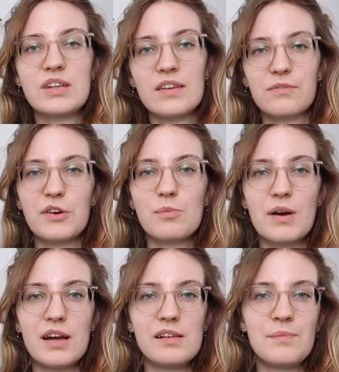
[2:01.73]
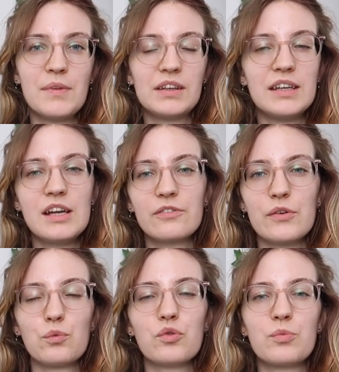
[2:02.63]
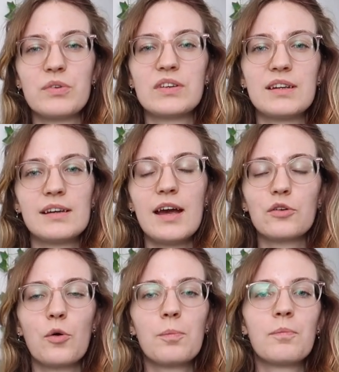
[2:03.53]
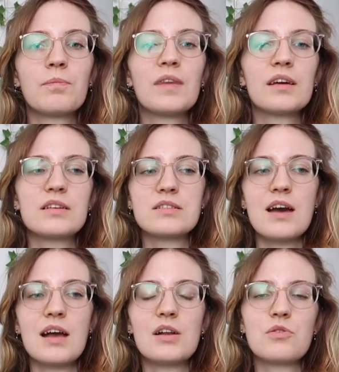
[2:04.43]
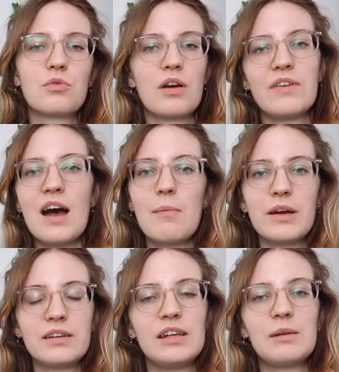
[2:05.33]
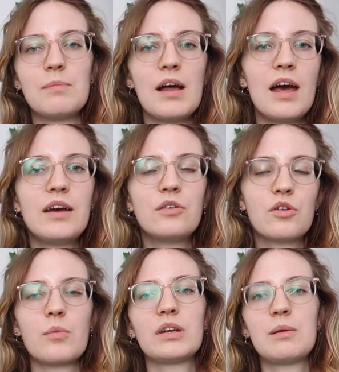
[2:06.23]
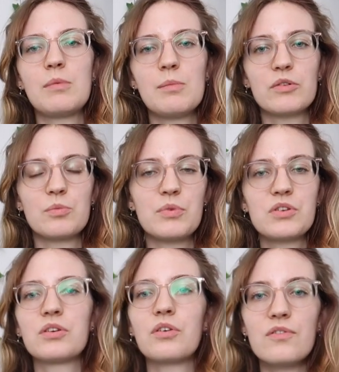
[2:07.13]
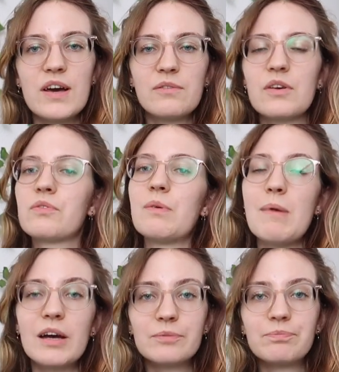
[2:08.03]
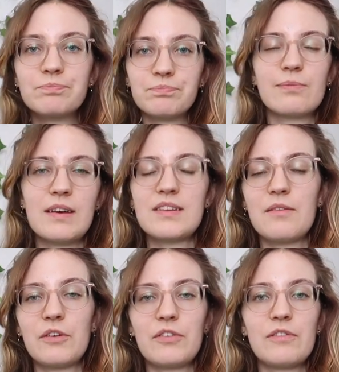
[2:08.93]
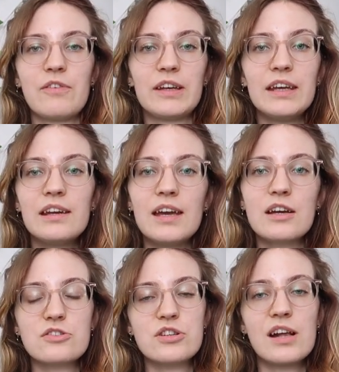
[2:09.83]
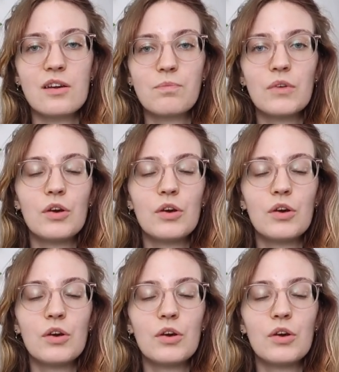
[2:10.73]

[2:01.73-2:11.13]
dann sind wir nochmal je nach Versuch so ein bisschen in Kleingruppen geteilt oder wir arbeiten eben alleine, kommt eben immer so ein bisschen drauf an, was wir machen. Gestern haben wir auf jeden Fall Gele hergestellt